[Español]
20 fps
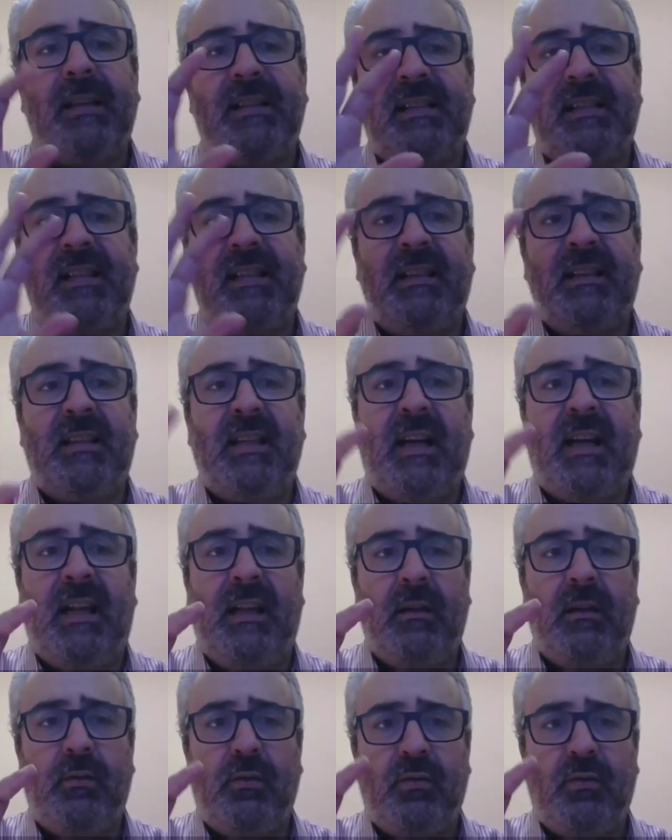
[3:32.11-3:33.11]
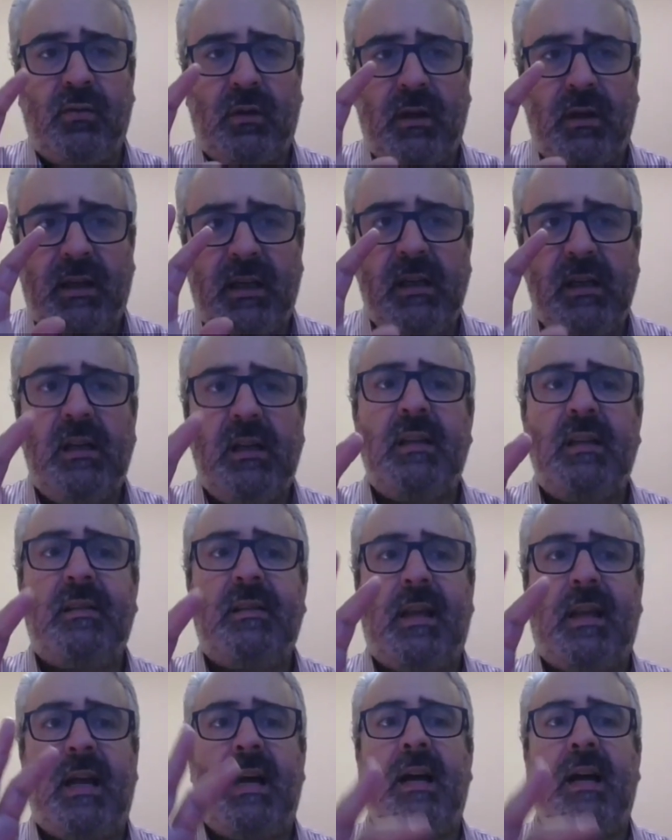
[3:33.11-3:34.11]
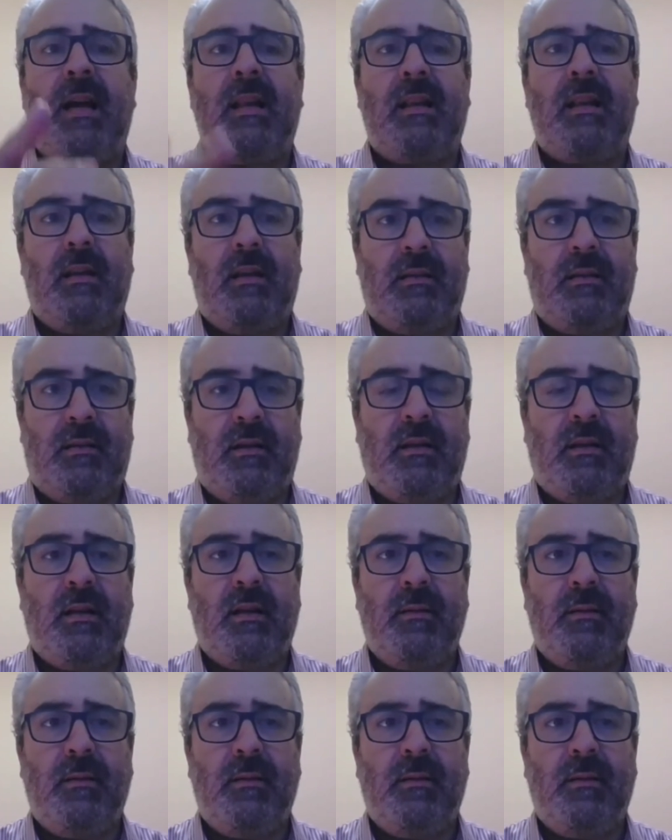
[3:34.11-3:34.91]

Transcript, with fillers: Asia Central, de Kirguistán, etc.